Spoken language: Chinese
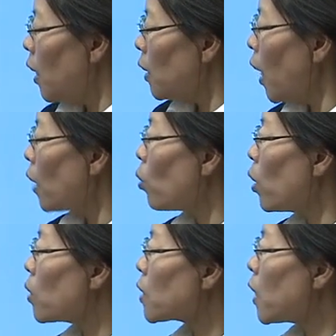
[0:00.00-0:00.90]
那
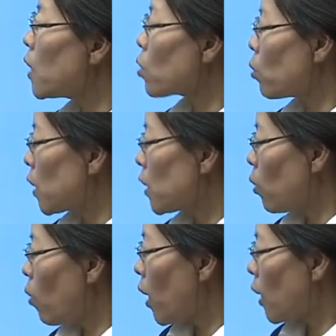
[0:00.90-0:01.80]
对于这一种的情
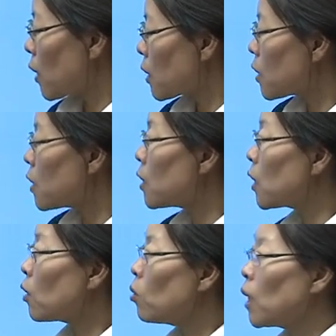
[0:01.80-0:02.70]
况呢，四
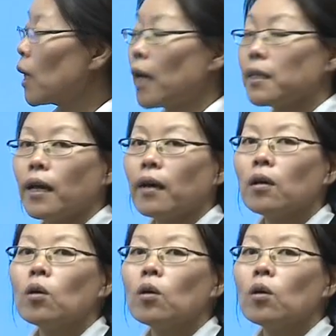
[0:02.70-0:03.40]
个都能看见，